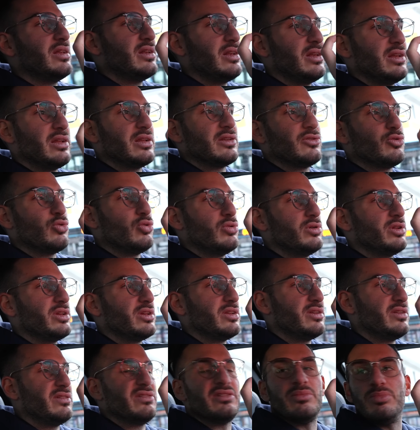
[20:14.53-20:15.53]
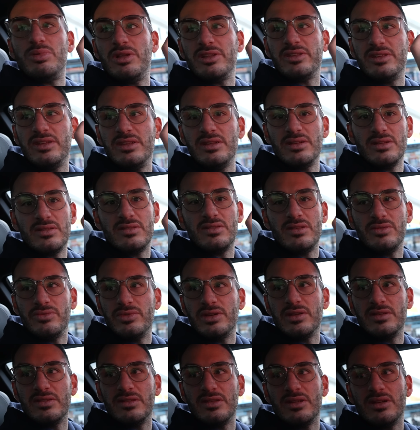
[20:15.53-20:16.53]
Elektronik in dieser Platine ist, die
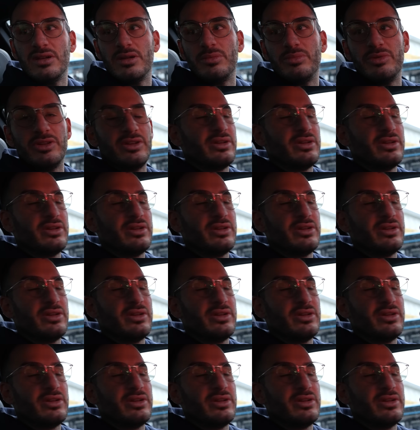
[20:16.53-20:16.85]
wir gesehen haben.